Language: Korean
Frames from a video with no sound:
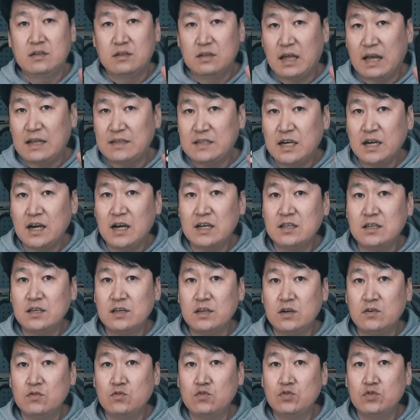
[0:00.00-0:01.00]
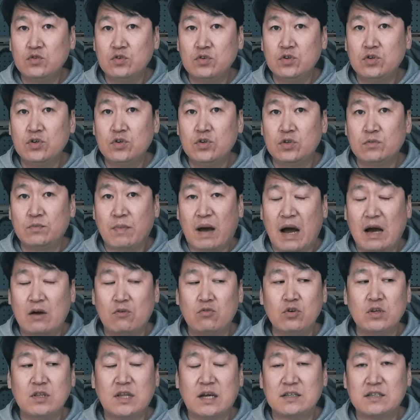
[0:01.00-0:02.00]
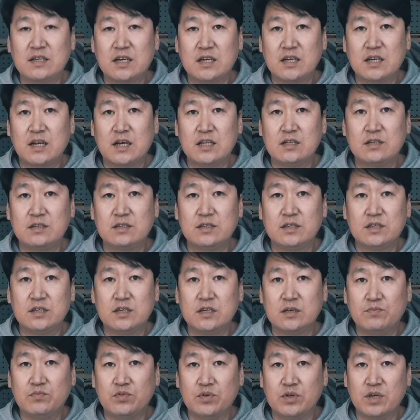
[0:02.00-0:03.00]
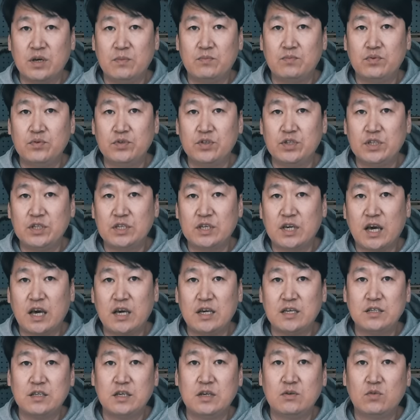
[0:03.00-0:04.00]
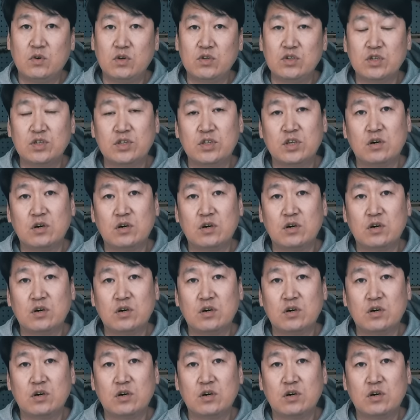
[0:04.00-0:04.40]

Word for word: 탄창 같은 경우는 마루이 탄창이라든지 VFC, KJ웍스,